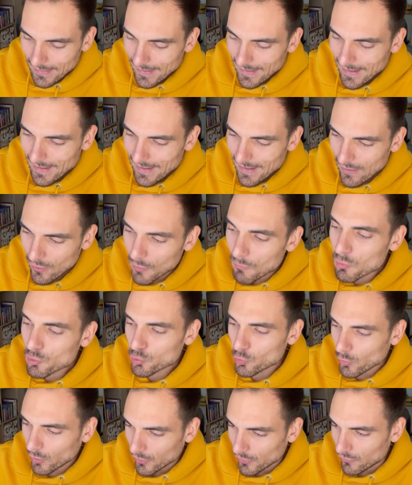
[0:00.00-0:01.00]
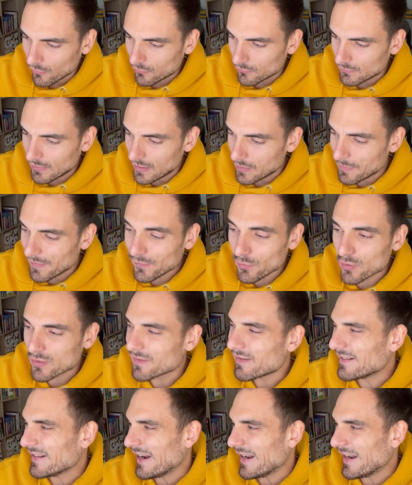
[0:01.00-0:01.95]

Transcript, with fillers: Eh, ¿Cómo surgió? De repente yo estaba